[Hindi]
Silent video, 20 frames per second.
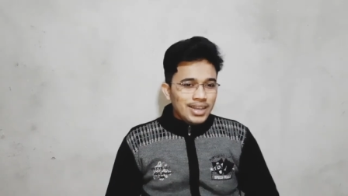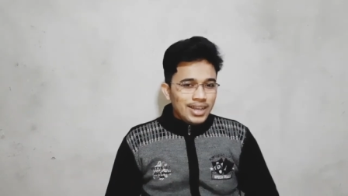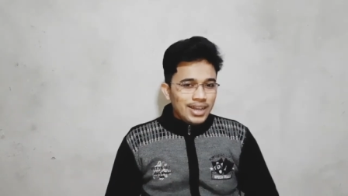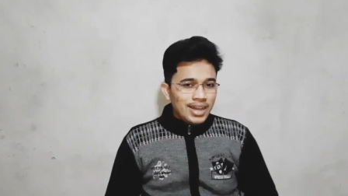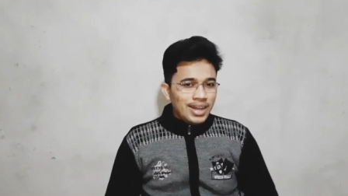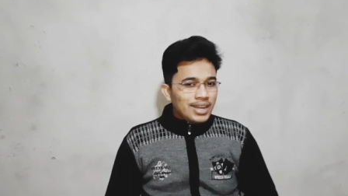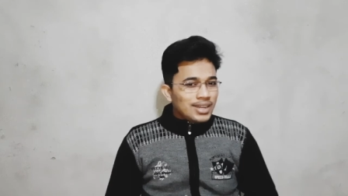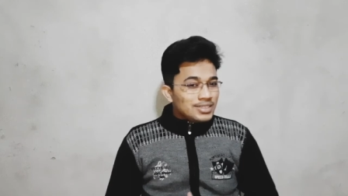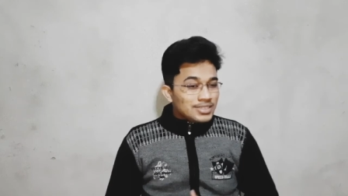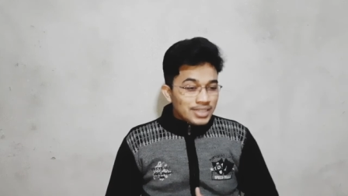
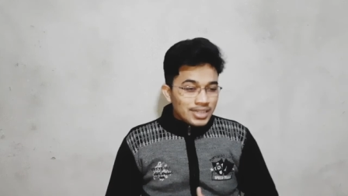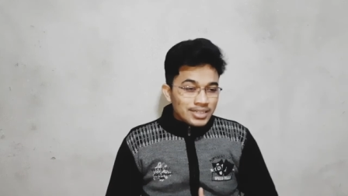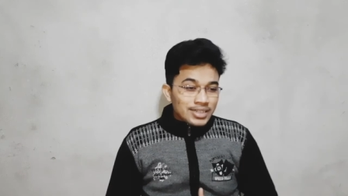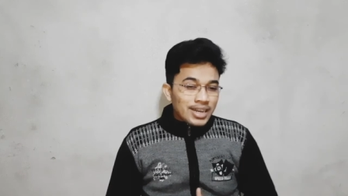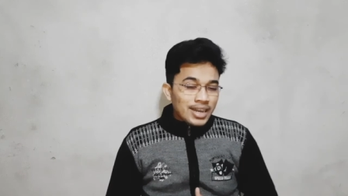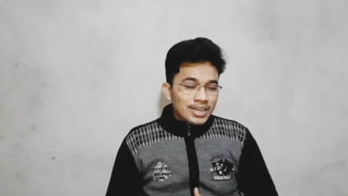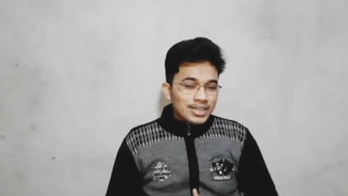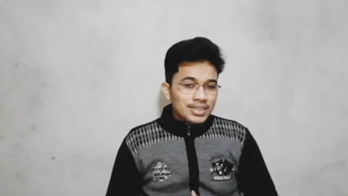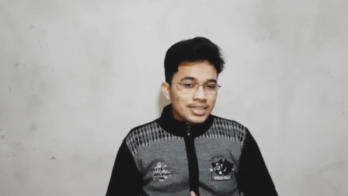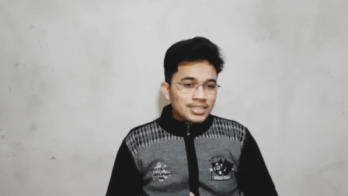अगर हम्म।
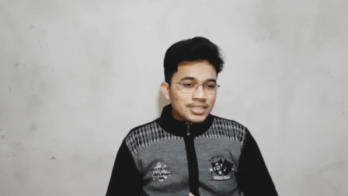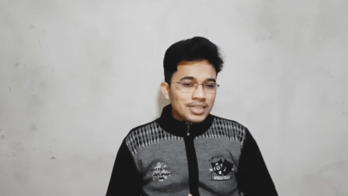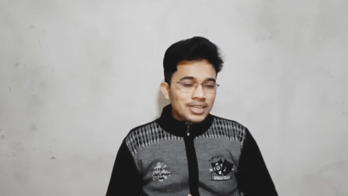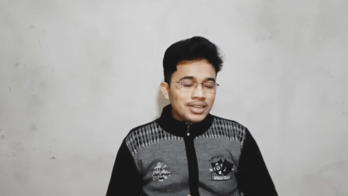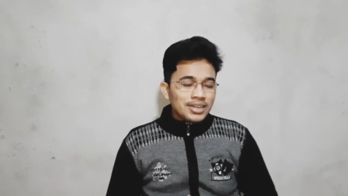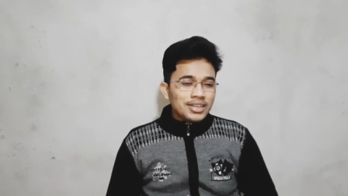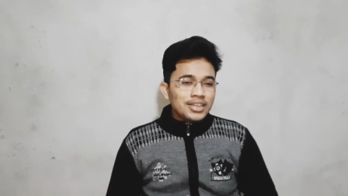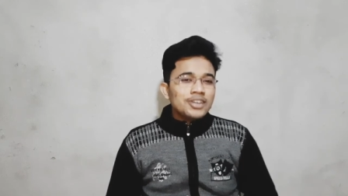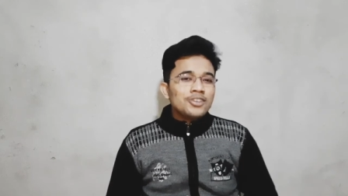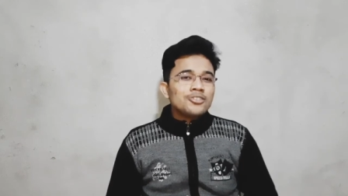जानकारी अच्छी
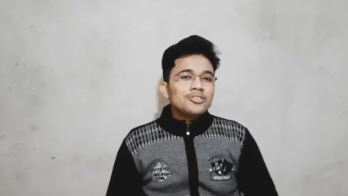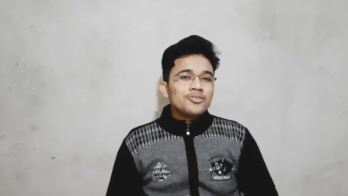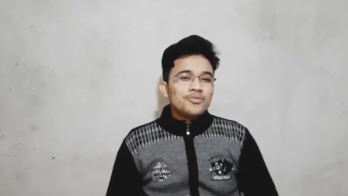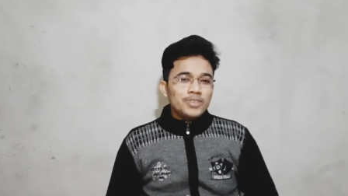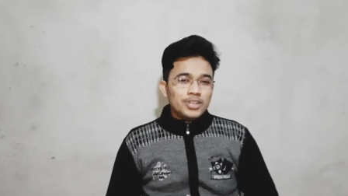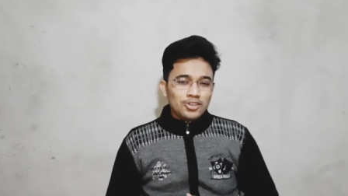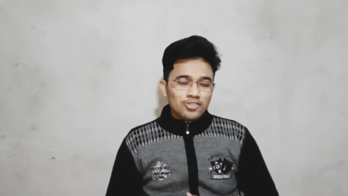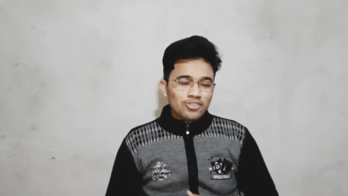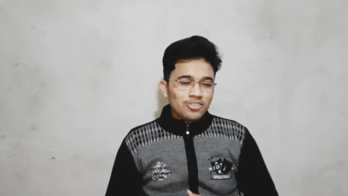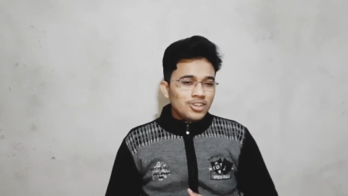लगी हो तो
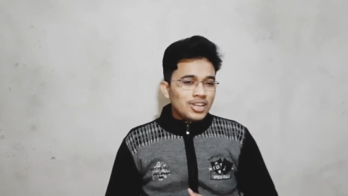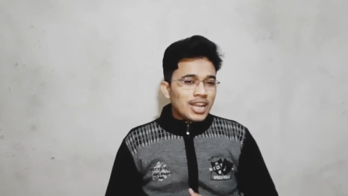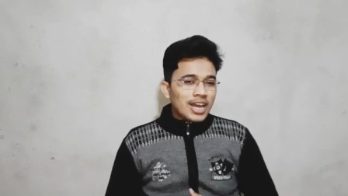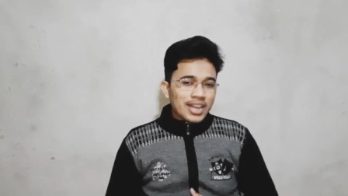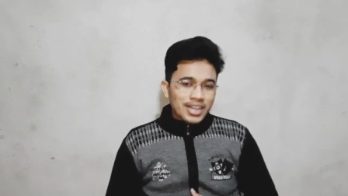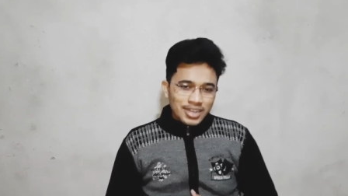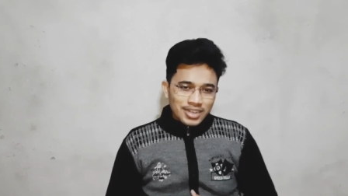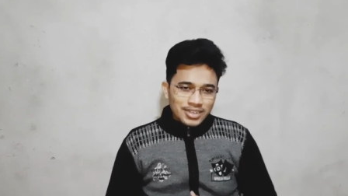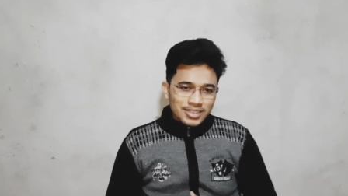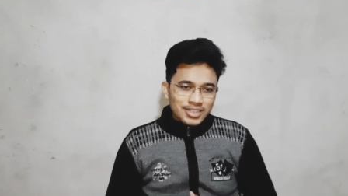वीडियो को
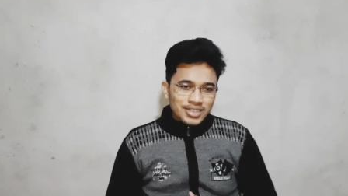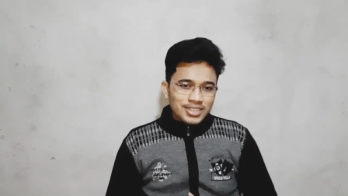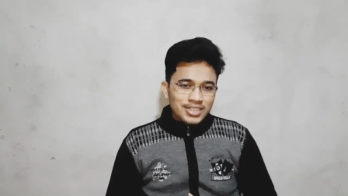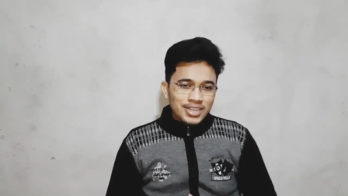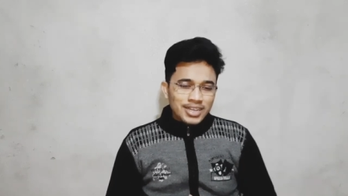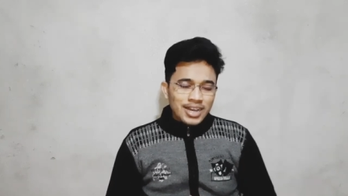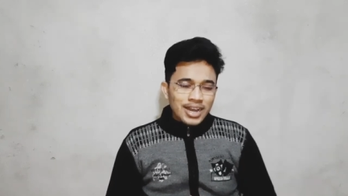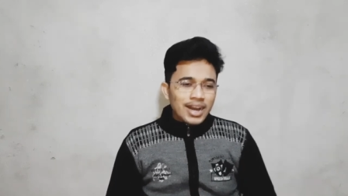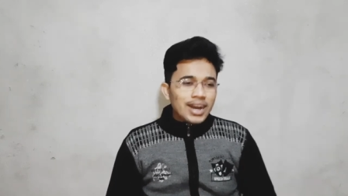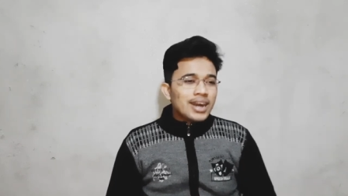लाइक कर
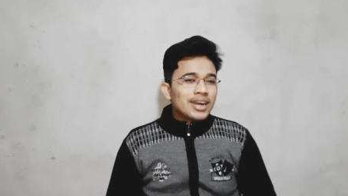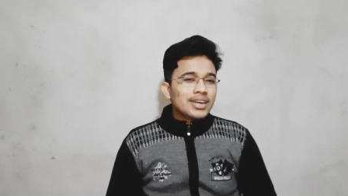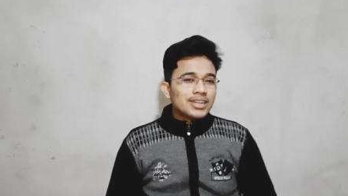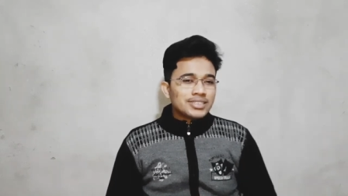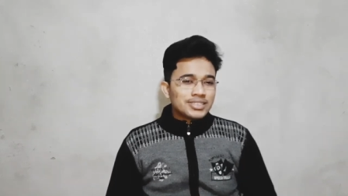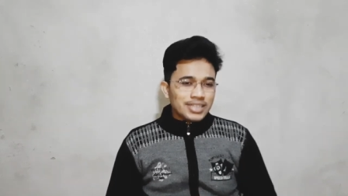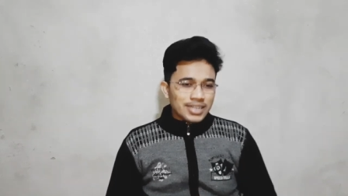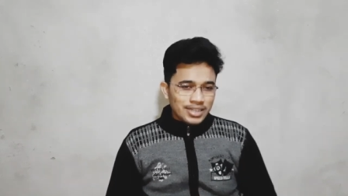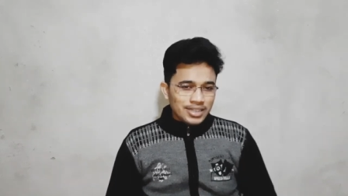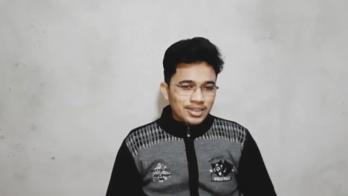दीजिएगा अगर
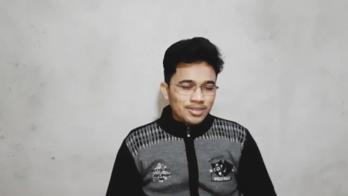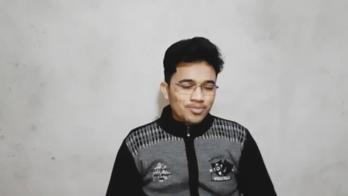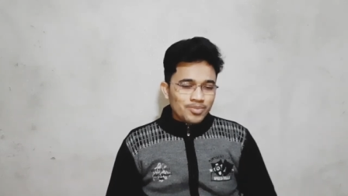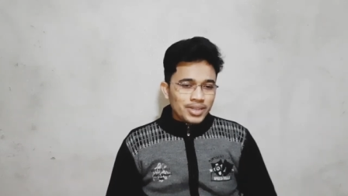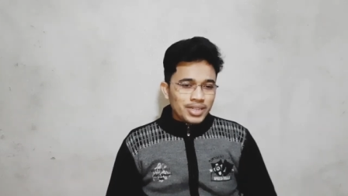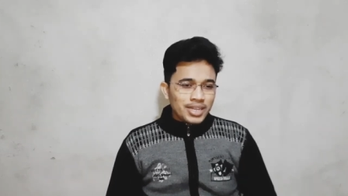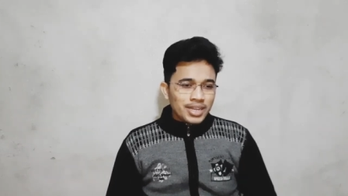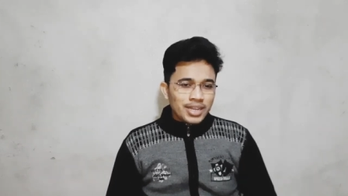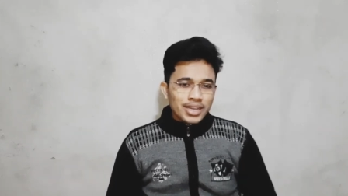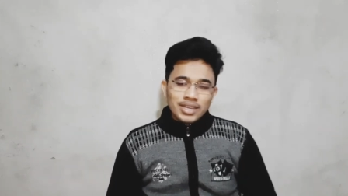चैनल
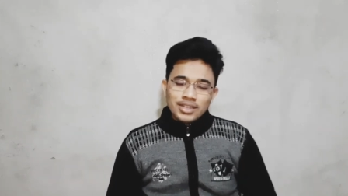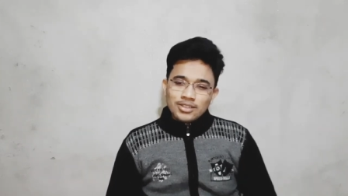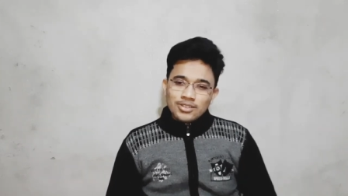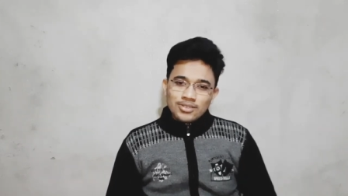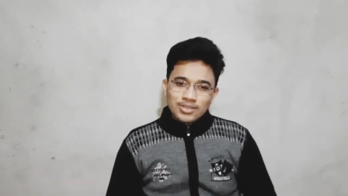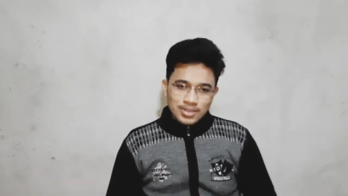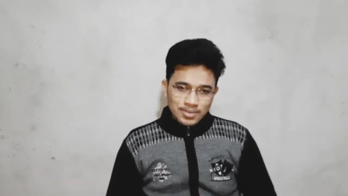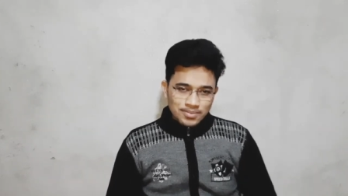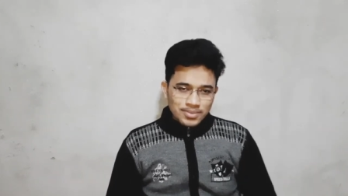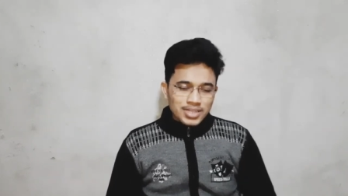पे नए हैं तो
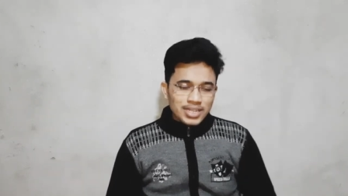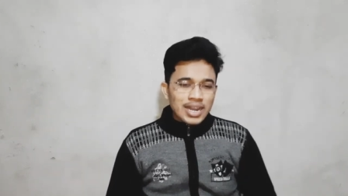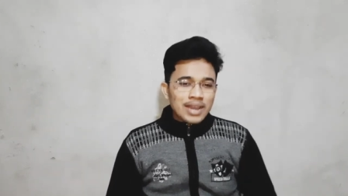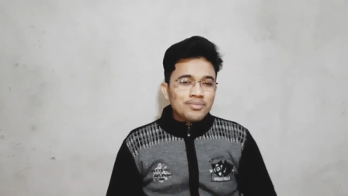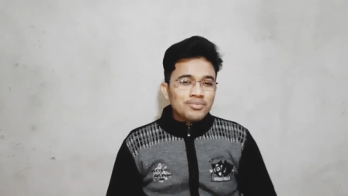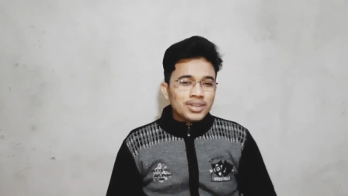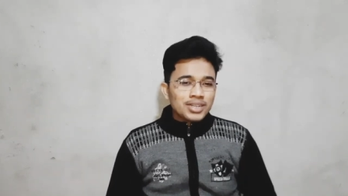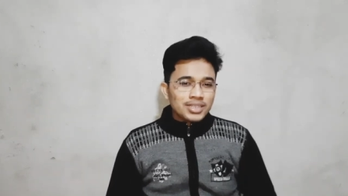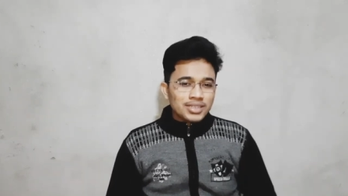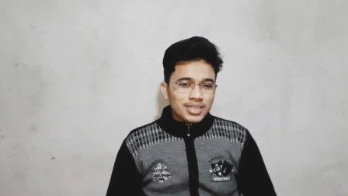
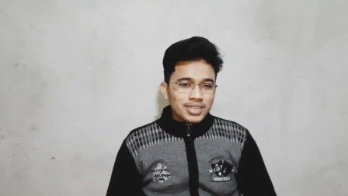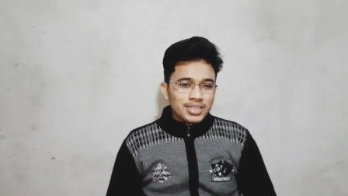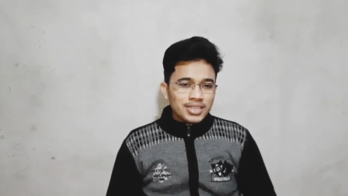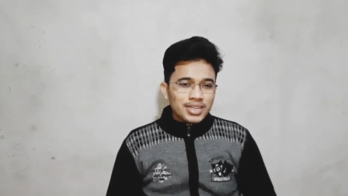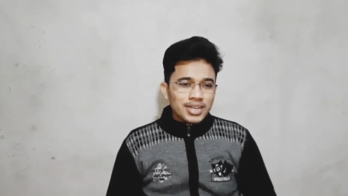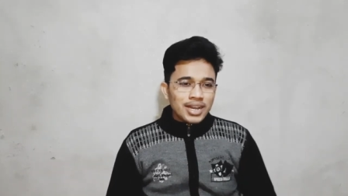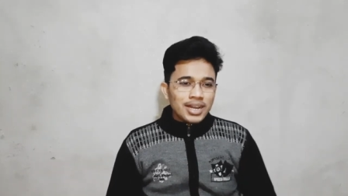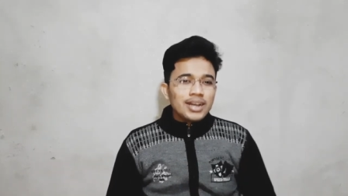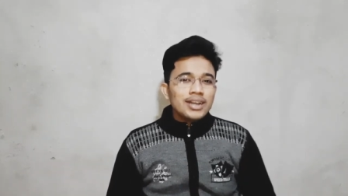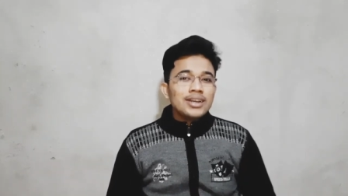सब्सक्राइब कर
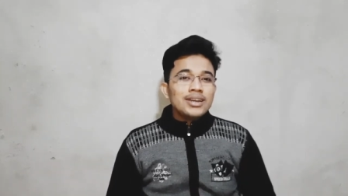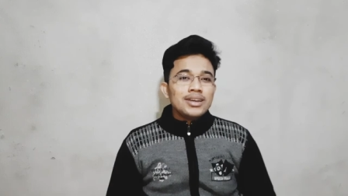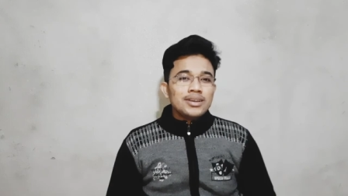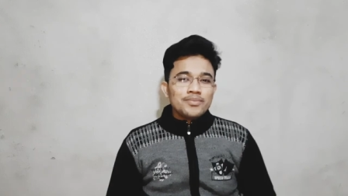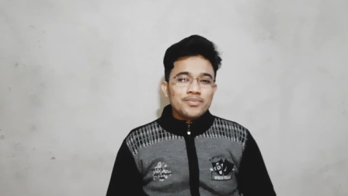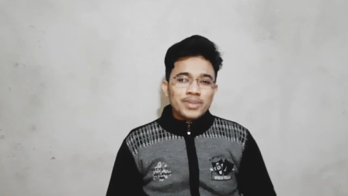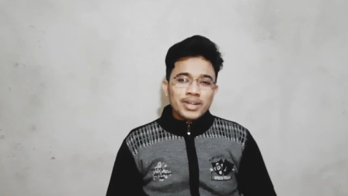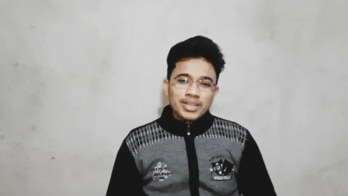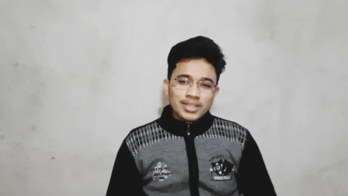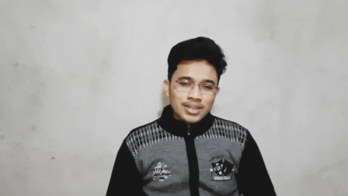दीजिएगा
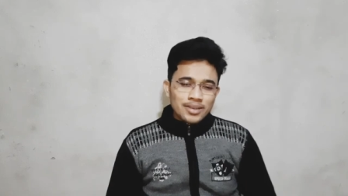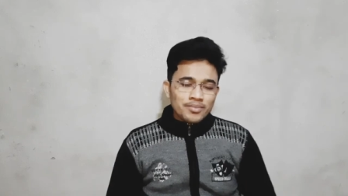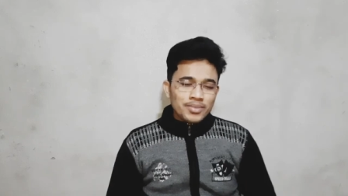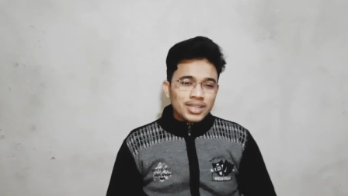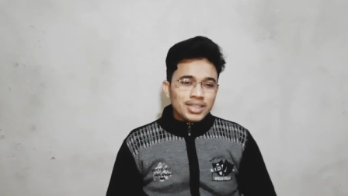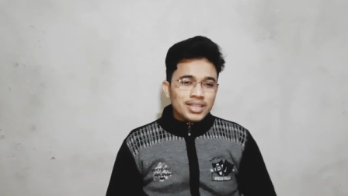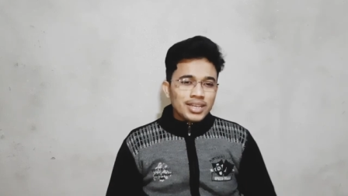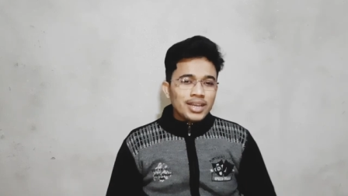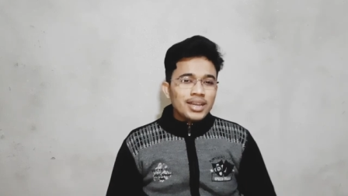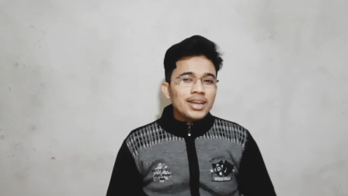फिर से
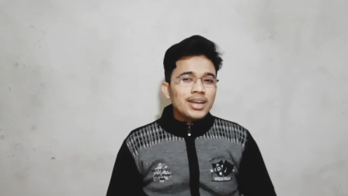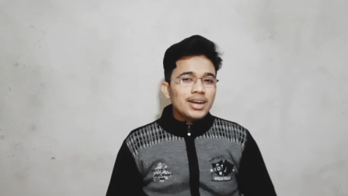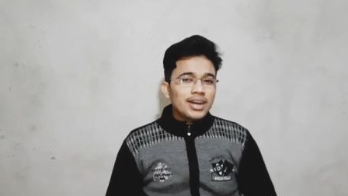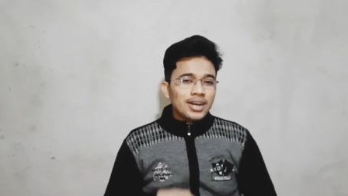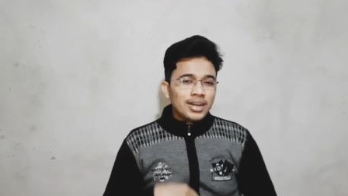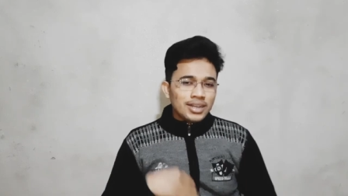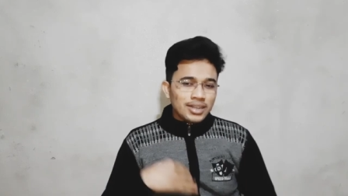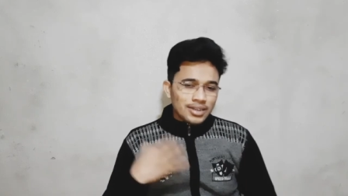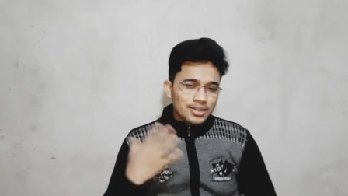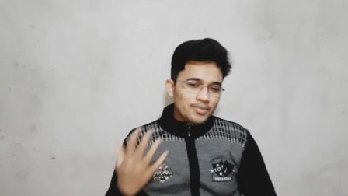मिलते हैं
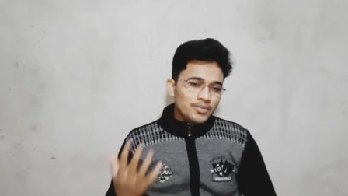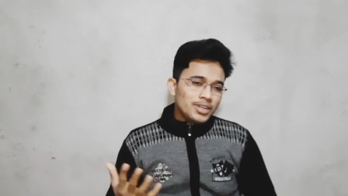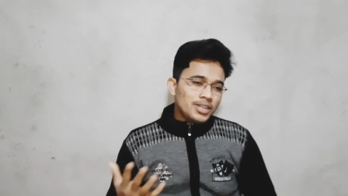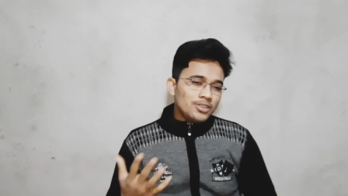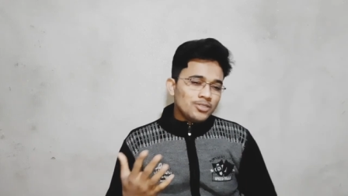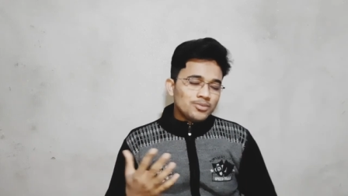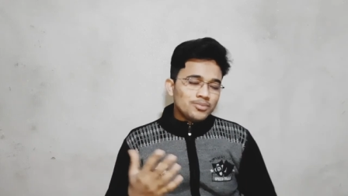अगली वीडियो